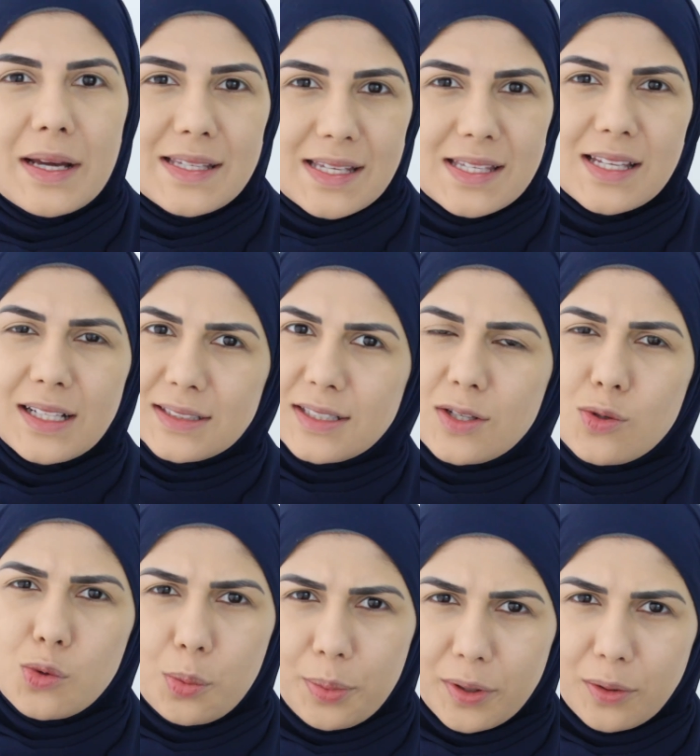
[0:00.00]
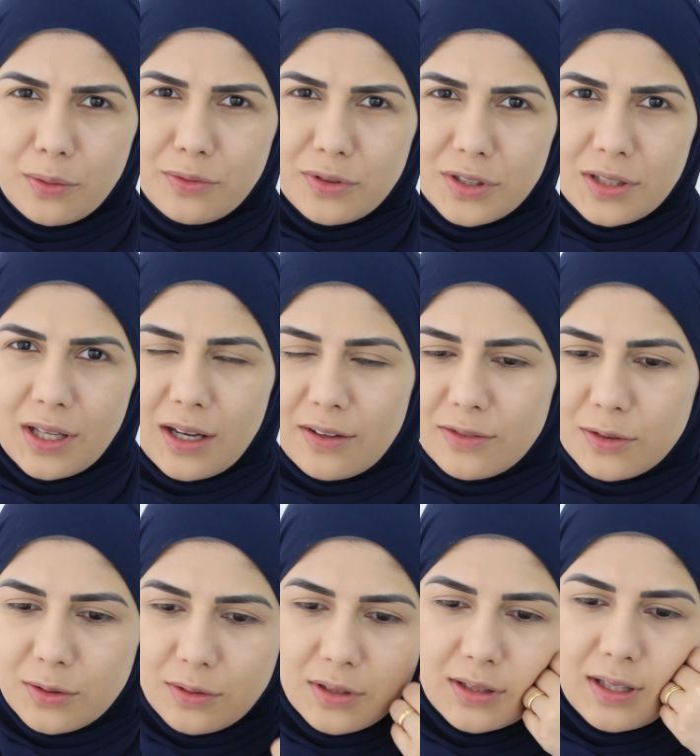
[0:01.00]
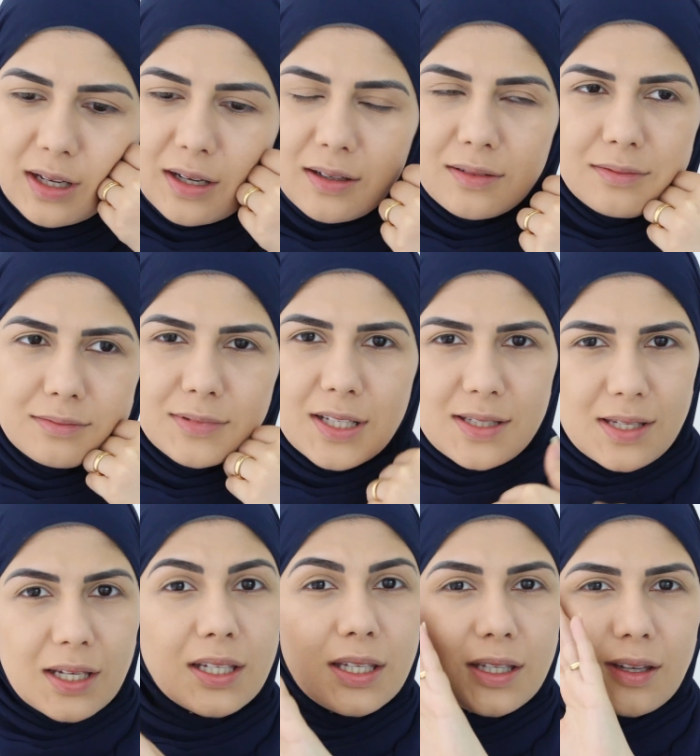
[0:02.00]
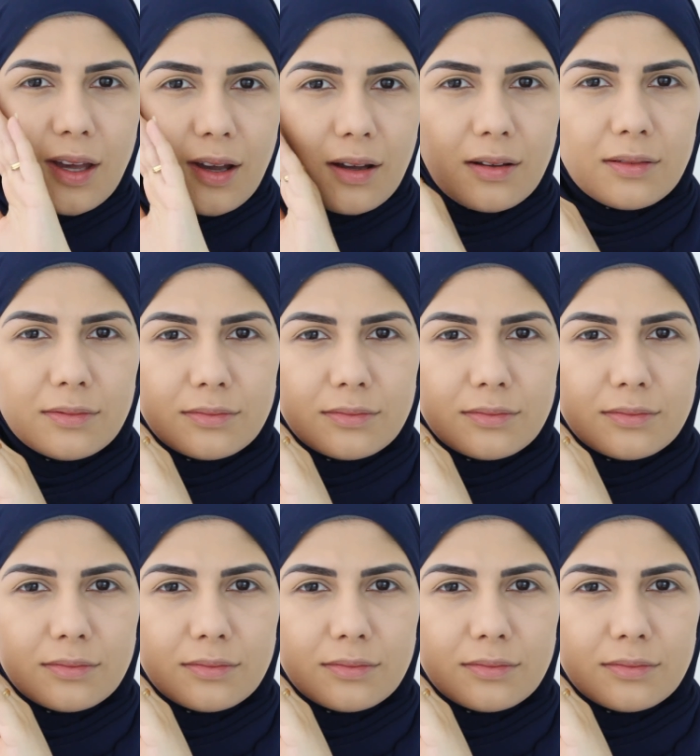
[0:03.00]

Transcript: Mas assim, ela tá super confortável e tá, tá sequinha.